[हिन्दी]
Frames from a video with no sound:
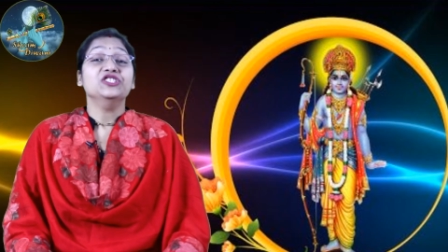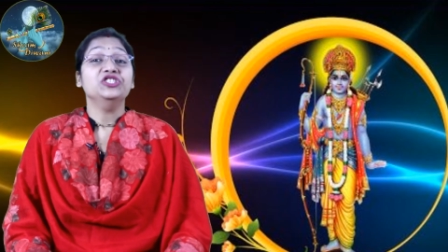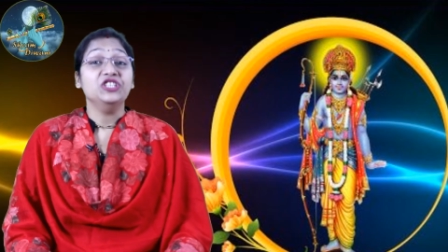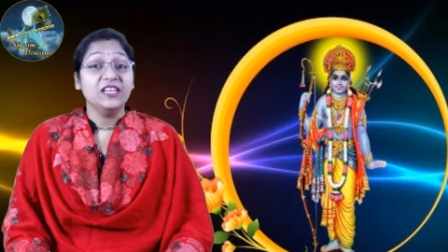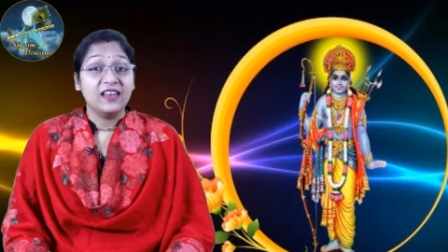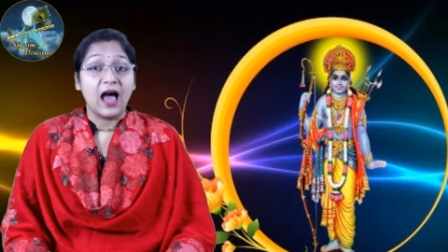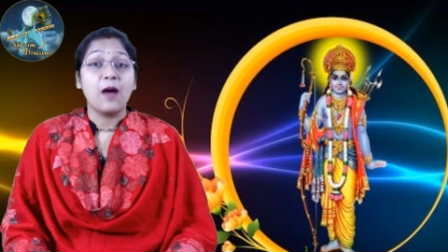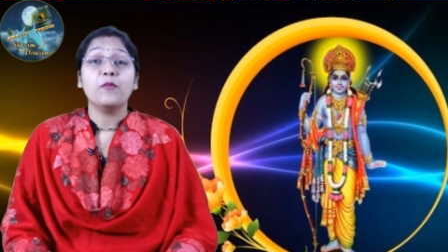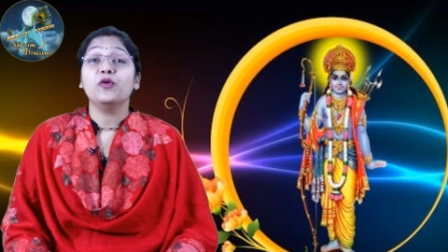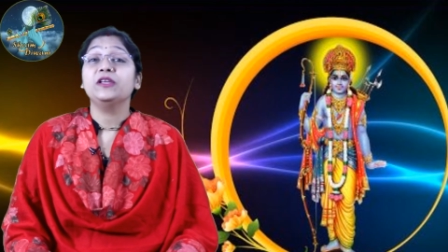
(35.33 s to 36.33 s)
श्री
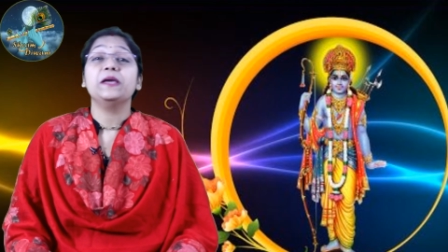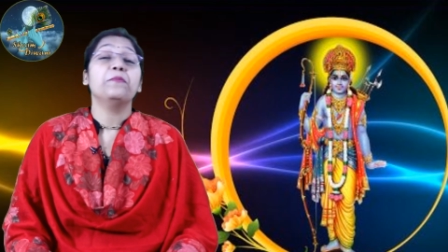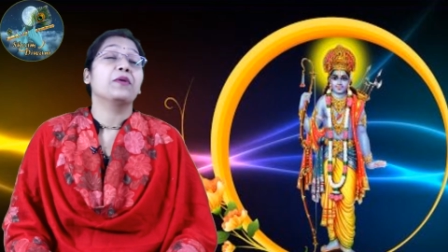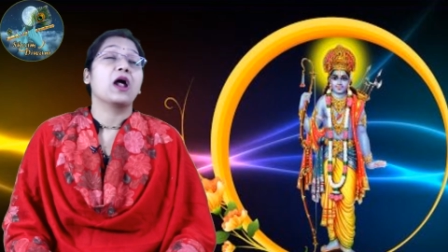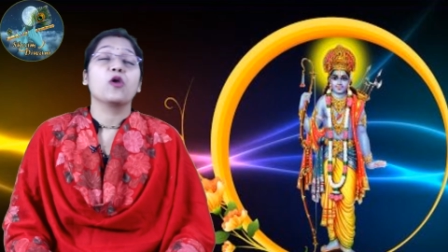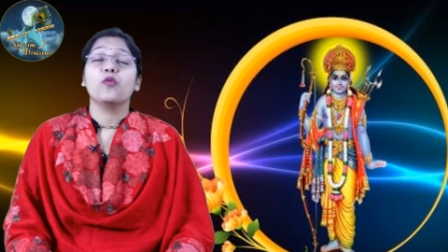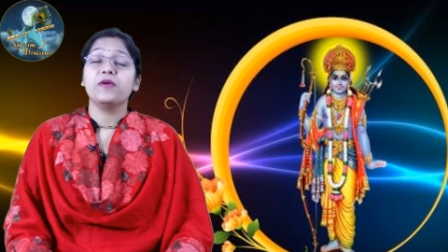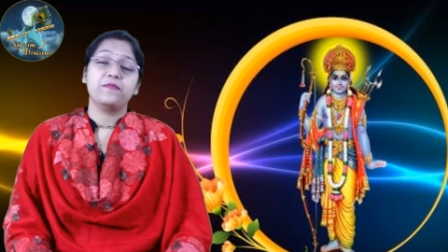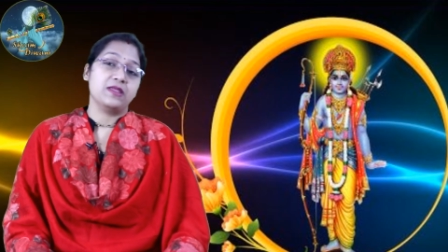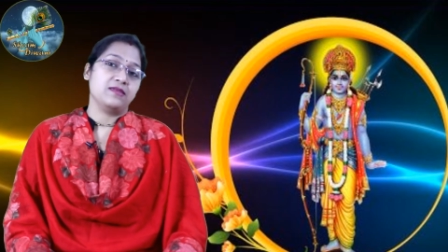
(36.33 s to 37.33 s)
राम उनके प्राणों
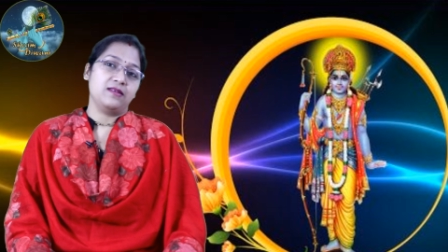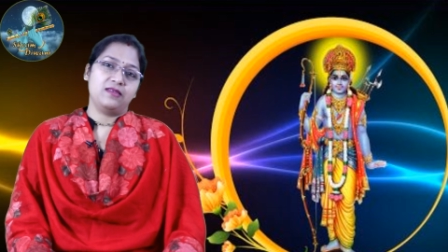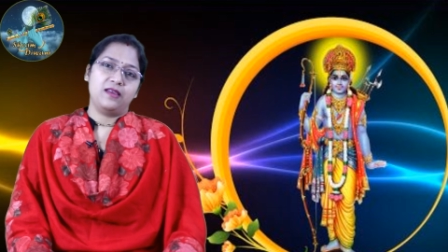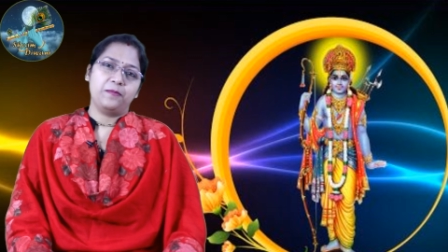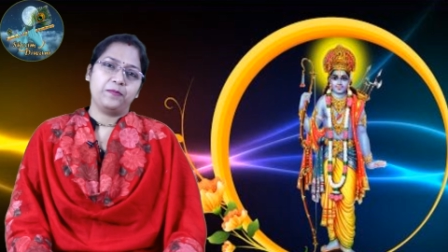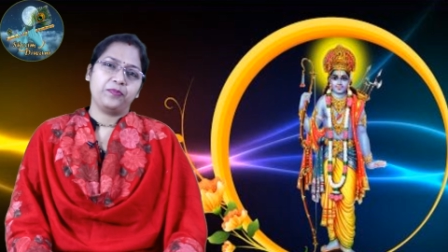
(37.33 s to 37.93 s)
में बसे थे